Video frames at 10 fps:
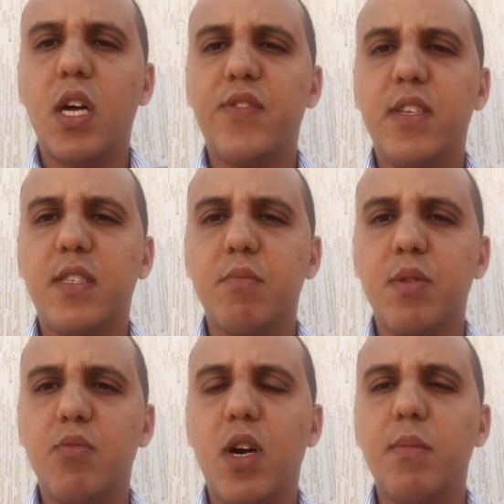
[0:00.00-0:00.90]
فيه
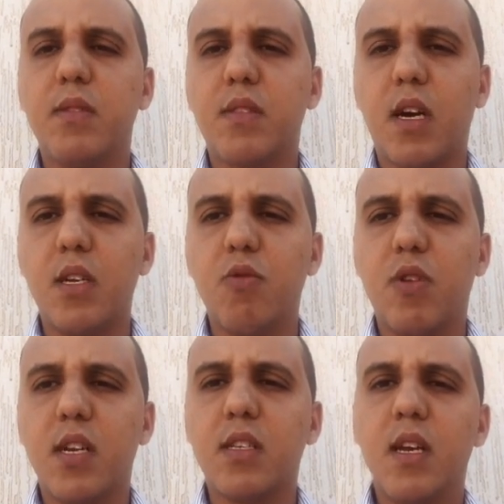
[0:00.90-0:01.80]
مجموعه من
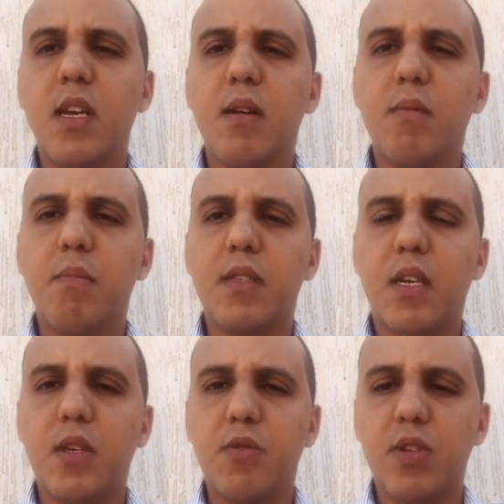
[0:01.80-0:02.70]
التغيرات ما
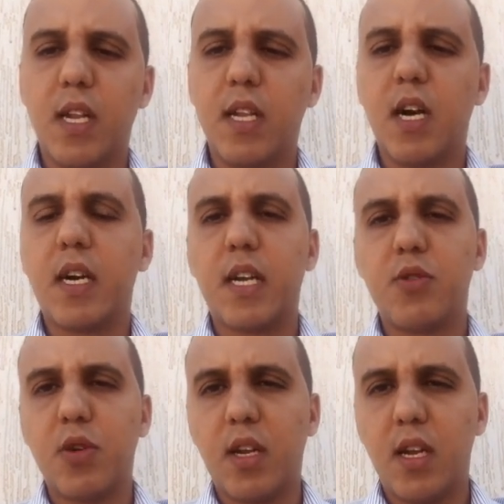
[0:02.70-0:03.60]
تركزوش عليها
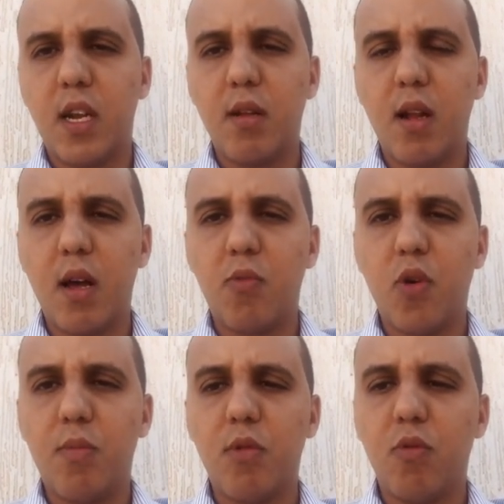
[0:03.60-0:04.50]
ركزوا غير على
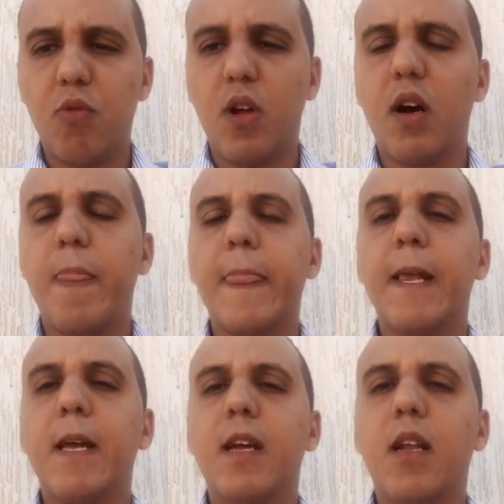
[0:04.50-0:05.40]
الابواب الاولى
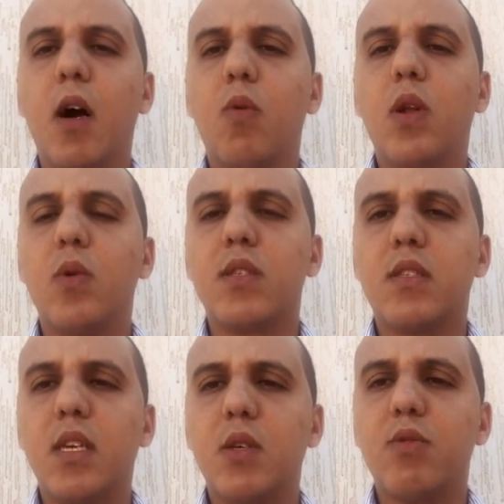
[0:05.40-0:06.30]
الاول
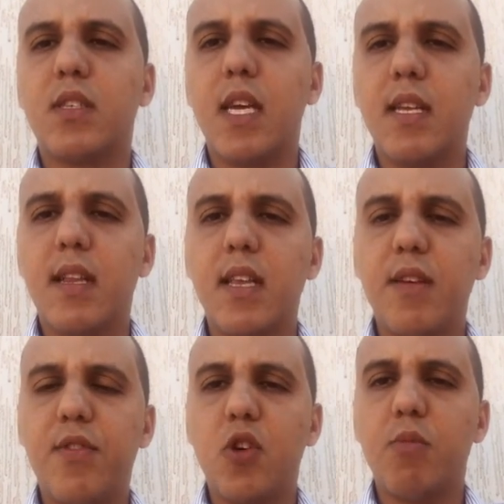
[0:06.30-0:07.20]
والثاني والثالث اللي
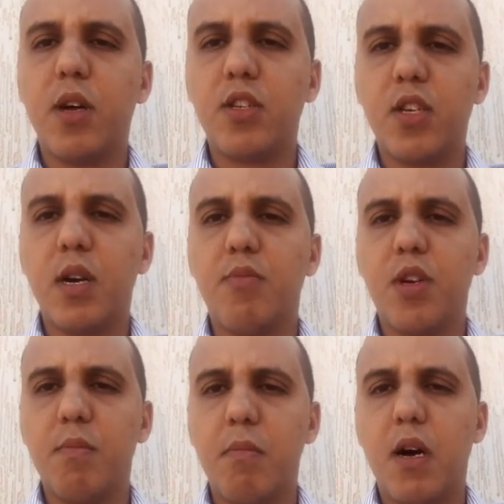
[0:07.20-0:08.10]
فيهم اشياء
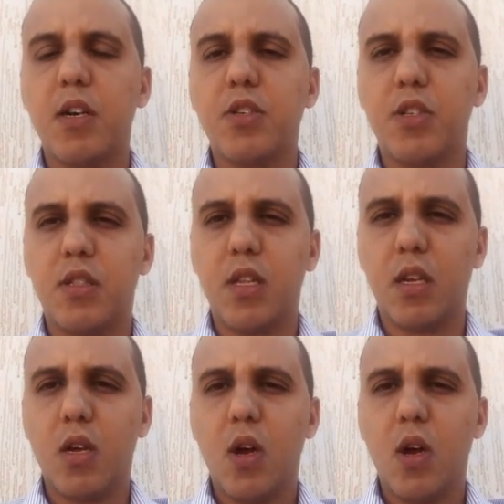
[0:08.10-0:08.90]
مهمه جدا